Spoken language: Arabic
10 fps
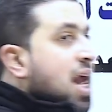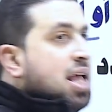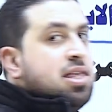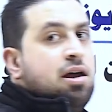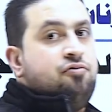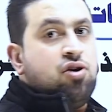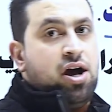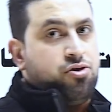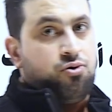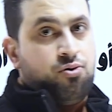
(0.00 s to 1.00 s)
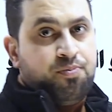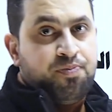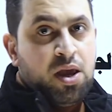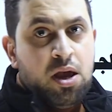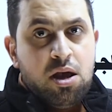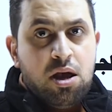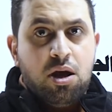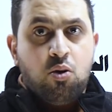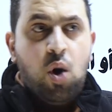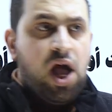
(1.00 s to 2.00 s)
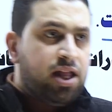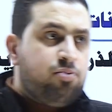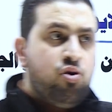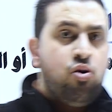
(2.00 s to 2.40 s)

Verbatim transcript: لي عدد أفوكادرو واحد